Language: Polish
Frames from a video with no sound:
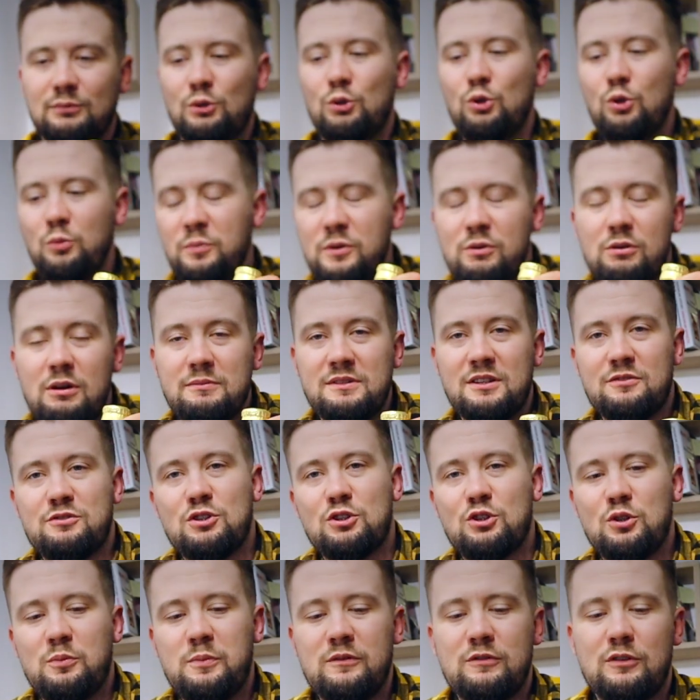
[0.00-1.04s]
lubiłem
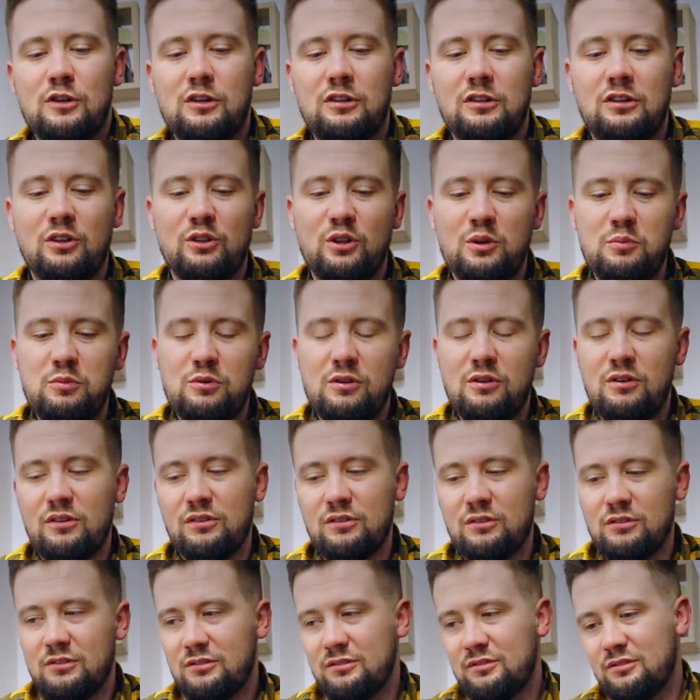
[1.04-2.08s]
zawsze to piwo, ono
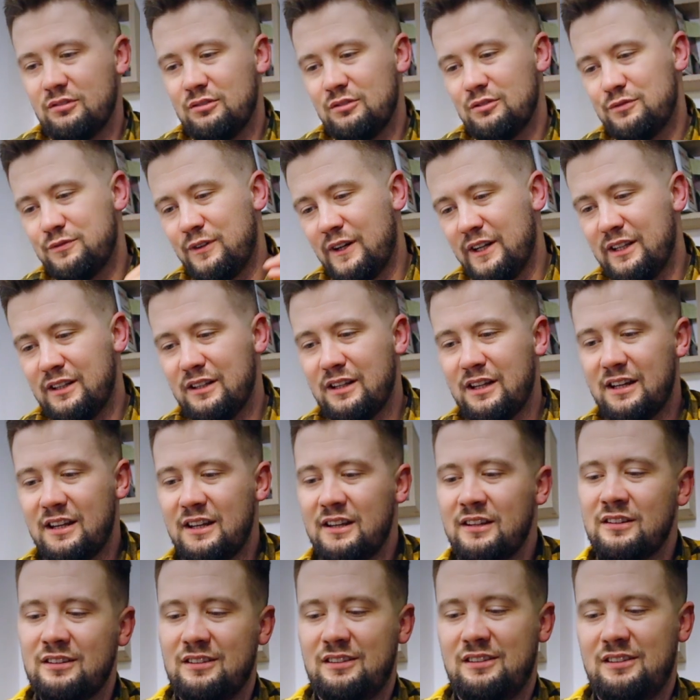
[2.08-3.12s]
było fajne,